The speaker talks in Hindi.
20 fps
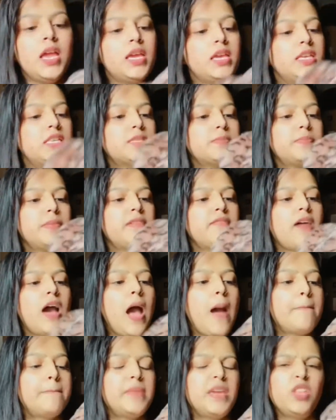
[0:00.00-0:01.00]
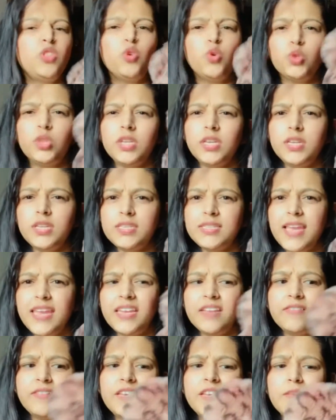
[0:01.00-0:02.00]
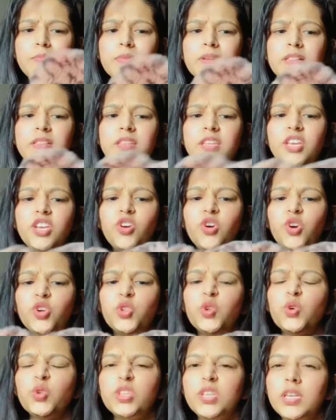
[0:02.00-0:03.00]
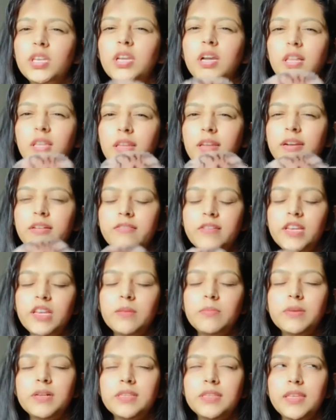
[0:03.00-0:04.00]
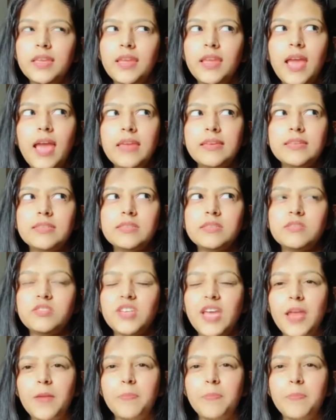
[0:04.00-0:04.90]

इसमें वहाँ पे दो तीन डिज़ाइन अवेलेबल थी और दो तीन कलर अवेलेबल थे आई गेस चार